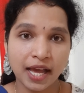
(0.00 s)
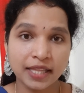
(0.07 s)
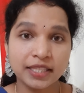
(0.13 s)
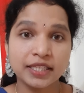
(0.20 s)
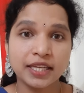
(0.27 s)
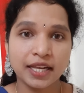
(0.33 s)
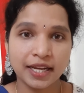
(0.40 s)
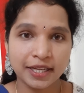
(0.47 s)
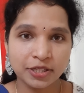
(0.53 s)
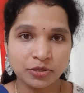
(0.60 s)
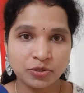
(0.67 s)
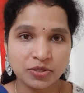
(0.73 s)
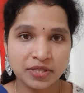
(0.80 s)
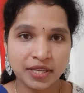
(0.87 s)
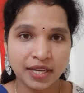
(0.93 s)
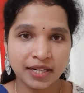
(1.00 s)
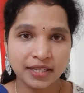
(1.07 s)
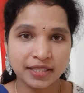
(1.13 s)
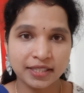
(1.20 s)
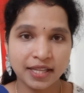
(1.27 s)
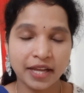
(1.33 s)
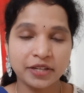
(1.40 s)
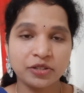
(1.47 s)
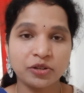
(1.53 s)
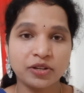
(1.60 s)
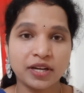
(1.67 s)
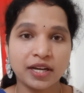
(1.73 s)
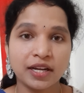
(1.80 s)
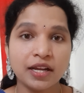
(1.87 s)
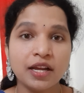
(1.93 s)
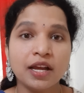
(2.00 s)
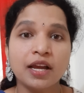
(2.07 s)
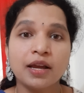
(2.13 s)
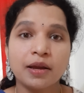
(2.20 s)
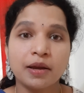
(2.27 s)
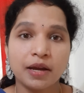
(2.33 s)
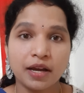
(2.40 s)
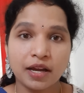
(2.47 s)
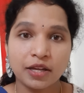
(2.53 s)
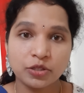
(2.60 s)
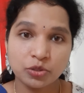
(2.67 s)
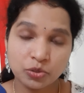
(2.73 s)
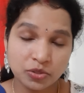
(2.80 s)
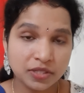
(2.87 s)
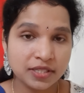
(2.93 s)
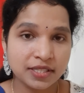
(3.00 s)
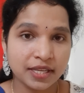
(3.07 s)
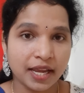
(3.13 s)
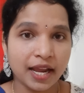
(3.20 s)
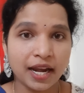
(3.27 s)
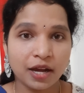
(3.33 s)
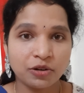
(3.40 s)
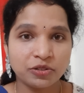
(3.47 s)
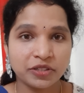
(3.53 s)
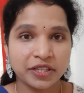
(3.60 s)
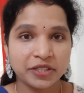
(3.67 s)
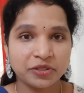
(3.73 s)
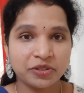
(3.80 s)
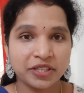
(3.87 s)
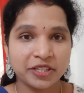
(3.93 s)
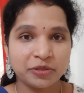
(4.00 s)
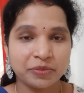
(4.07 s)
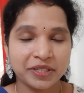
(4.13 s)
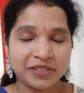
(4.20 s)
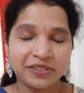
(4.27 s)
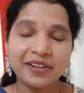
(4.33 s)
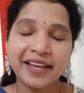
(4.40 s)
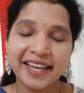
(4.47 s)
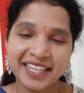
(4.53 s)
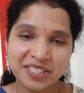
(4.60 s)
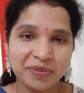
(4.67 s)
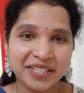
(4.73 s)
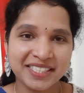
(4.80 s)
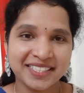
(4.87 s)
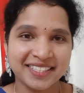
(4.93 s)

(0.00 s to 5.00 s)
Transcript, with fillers: అది ఎలా యూజ్ చేయాలి దాని యొక్క యూజెస్ ఎలా ఉంటాయో నేను మీకు ఎక్స్ప్లెయిన్